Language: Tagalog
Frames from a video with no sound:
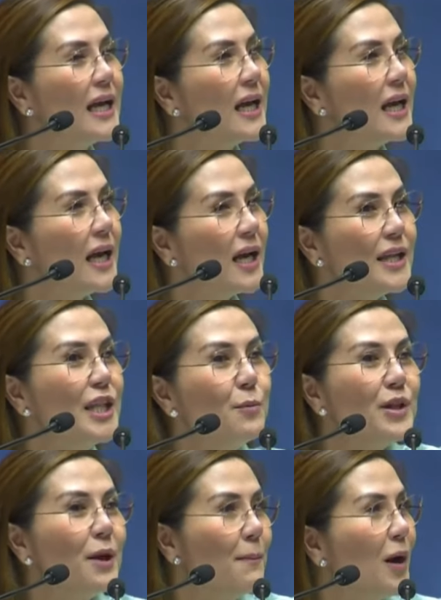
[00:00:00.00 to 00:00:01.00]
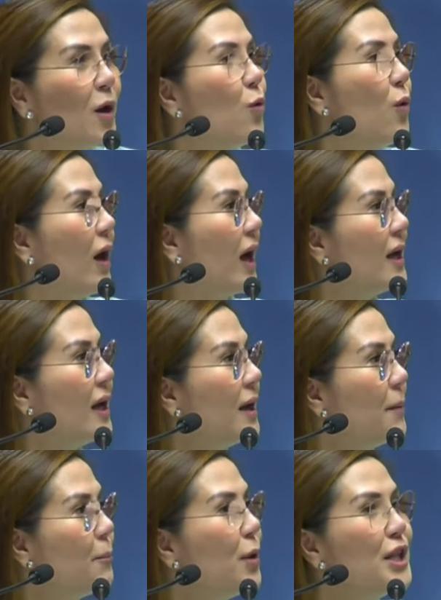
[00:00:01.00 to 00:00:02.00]
hindi mo na makuha.
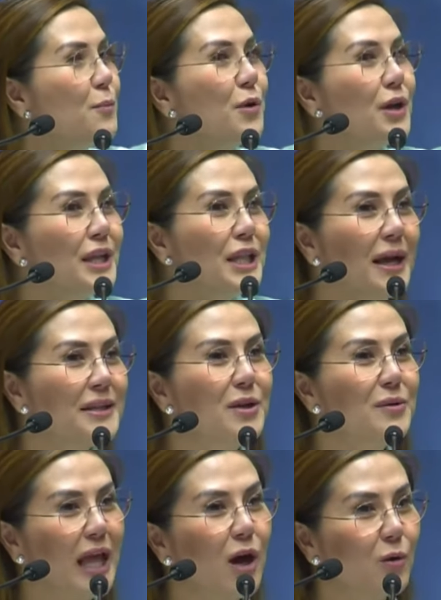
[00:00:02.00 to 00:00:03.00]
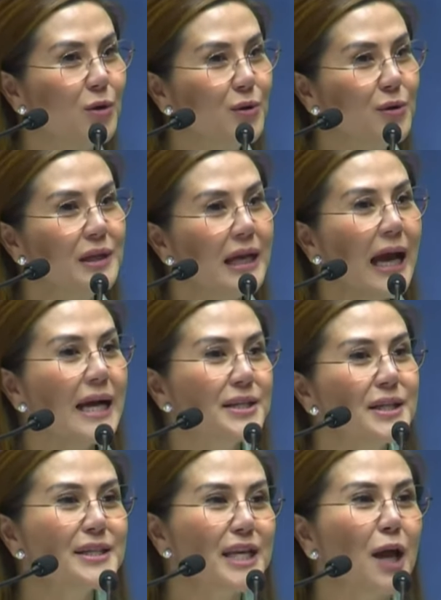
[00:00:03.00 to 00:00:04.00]
Pwede mo i-demanda yung taong yun. Ang
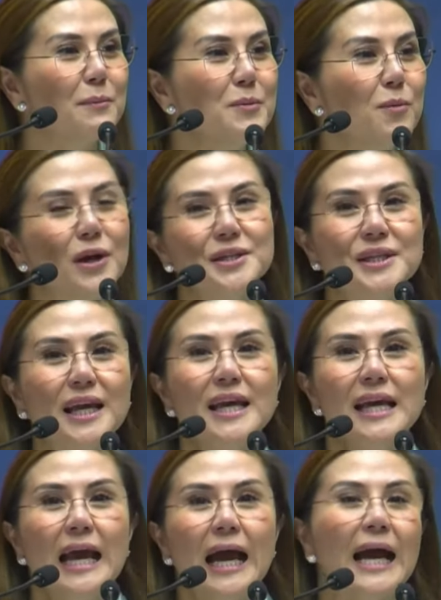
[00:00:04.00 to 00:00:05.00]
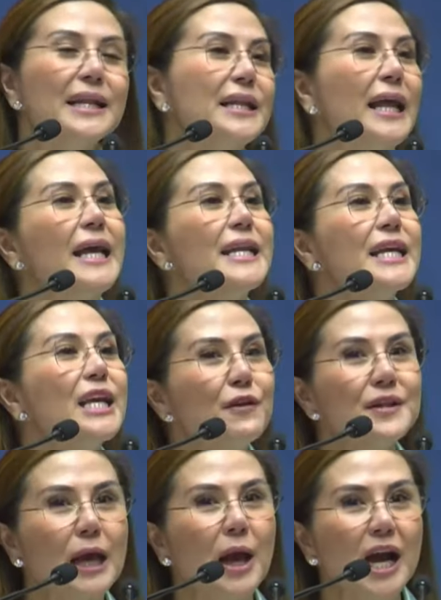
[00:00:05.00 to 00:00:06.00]
sinasabi mo kasi, at any given time,
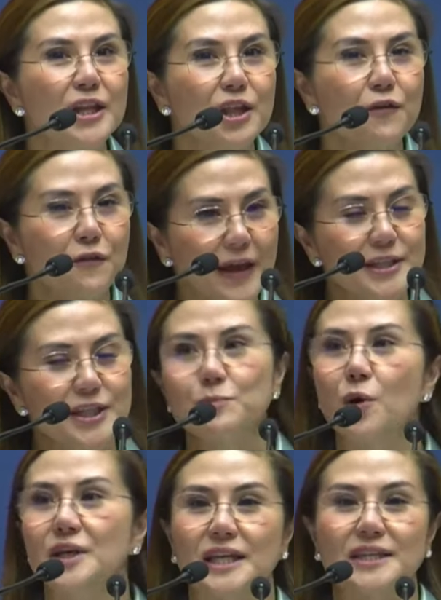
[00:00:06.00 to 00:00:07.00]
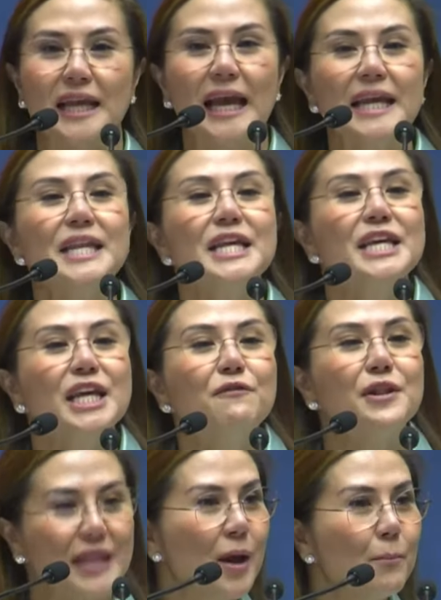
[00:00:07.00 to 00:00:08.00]
ang defense mo is at any given
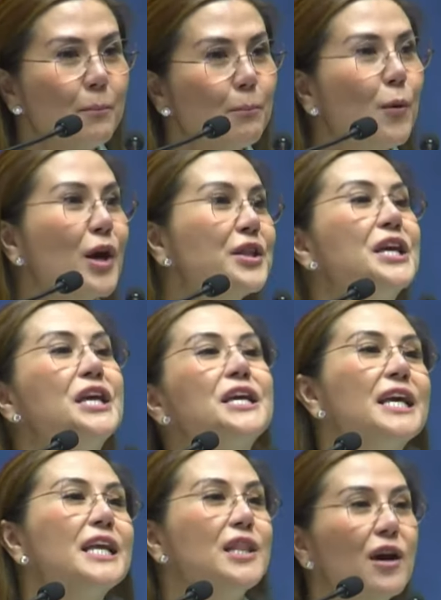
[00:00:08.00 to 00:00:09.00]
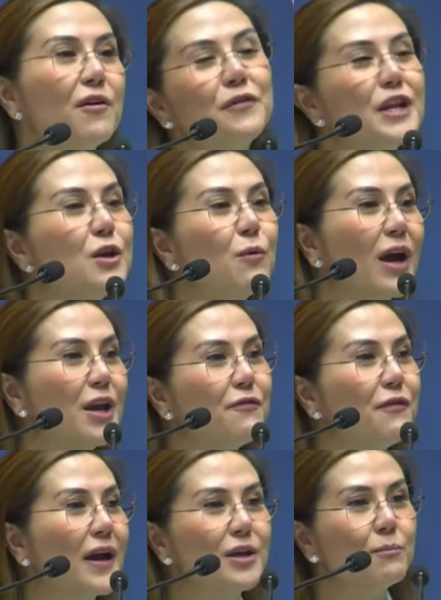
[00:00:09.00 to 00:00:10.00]
time, pwedeng hingin ng free wifi
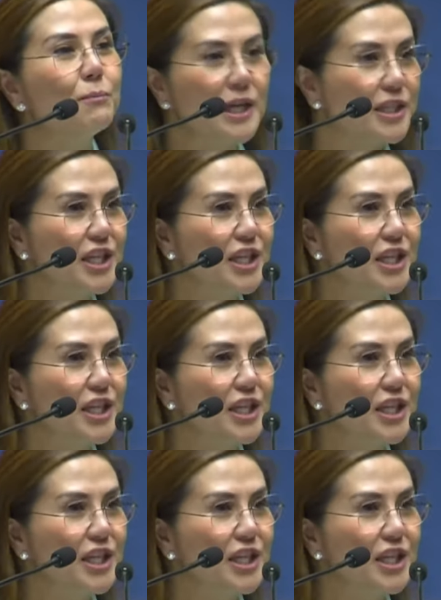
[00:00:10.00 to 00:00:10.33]
yung budget.